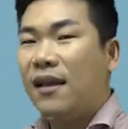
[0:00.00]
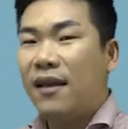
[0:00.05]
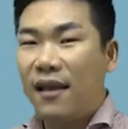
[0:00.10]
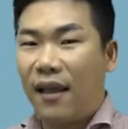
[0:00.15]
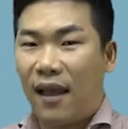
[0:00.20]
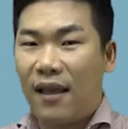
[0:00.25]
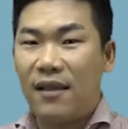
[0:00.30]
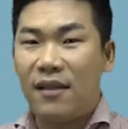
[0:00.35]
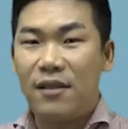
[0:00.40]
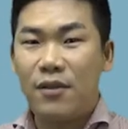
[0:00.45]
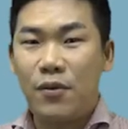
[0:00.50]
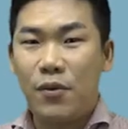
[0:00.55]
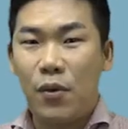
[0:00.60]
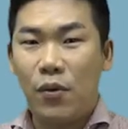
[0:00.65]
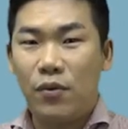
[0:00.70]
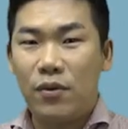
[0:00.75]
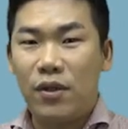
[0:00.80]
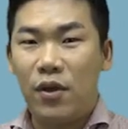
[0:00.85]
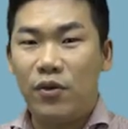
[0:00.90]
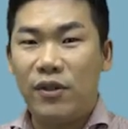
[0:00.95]

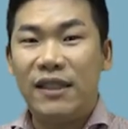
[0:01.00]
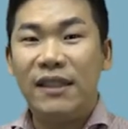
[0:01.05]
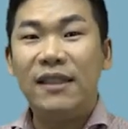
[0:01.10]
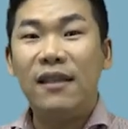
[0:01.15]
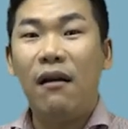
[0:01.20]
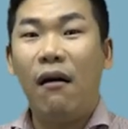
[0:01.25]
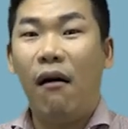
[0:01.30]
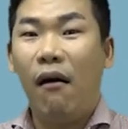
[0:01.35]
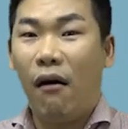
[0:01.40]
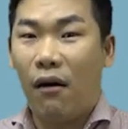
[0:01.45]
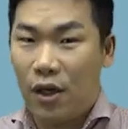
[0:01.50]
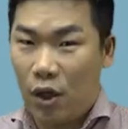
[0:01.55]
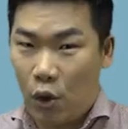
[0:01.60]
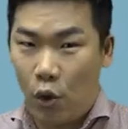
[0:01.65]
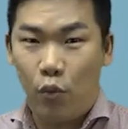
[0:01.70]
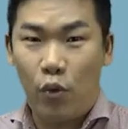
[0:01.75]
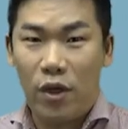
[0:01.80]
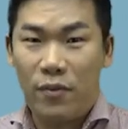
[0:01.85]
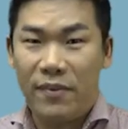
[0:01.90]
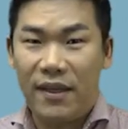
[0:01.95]
개인적으로는
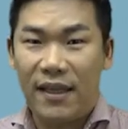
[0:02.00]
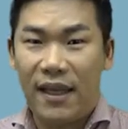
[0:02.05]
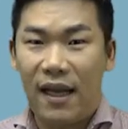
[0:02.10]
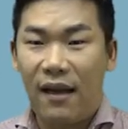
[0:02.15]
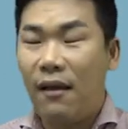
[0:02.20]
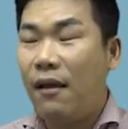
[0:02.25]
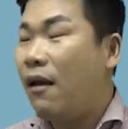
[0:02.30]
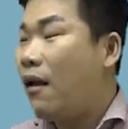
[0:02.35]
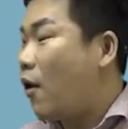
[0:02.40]
어려워 보입니다.